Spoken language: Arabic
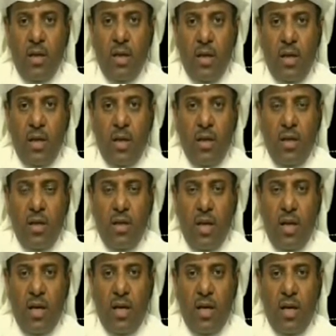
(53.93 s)
آه،
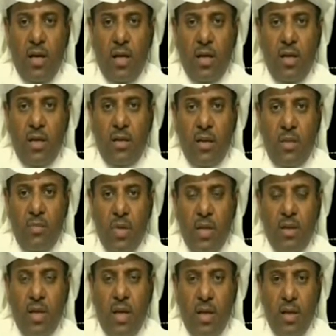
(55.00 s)
إذا آه، تم
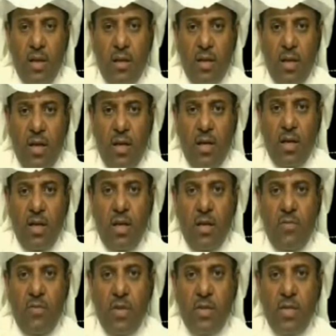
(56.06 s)
تحريرها
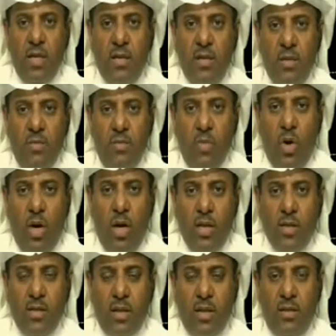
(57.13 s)
فسيتم
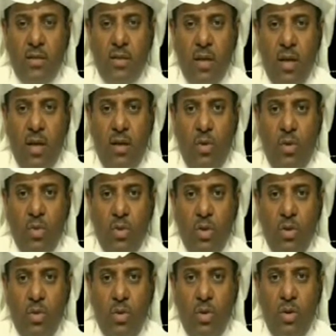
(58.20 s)
محاصرة
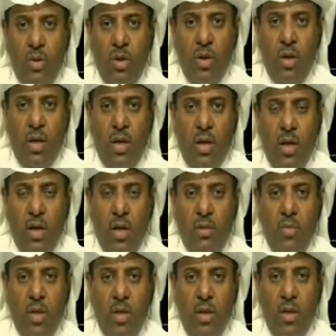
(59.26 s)
الحوثيون آه،
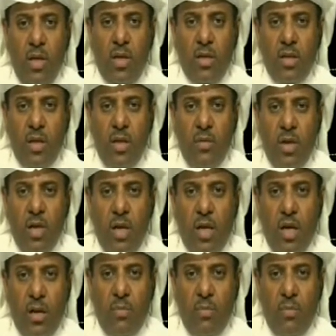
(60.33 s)
من من الغرب